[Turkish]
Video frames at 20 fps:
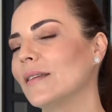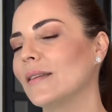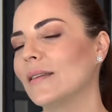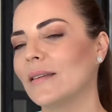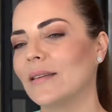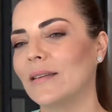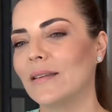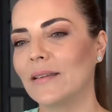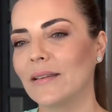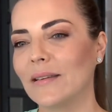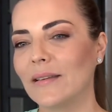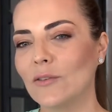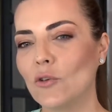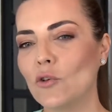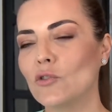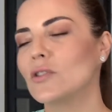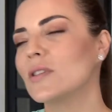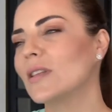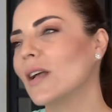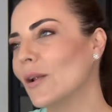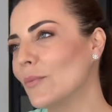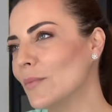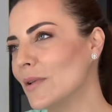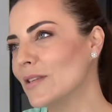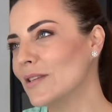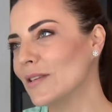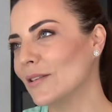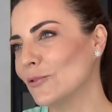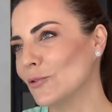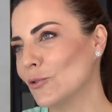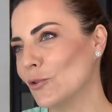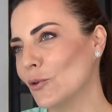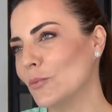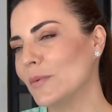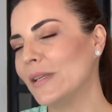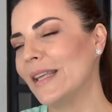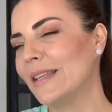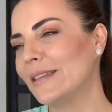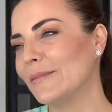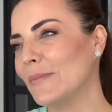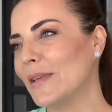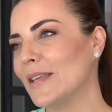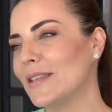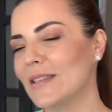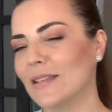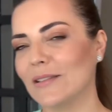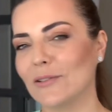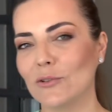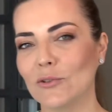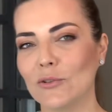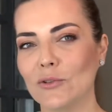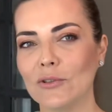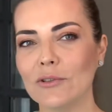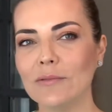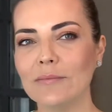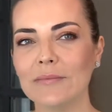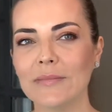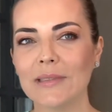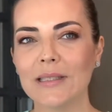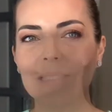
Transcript: e, göstermeye çalışıyorum, iletmeye çalışıyorum.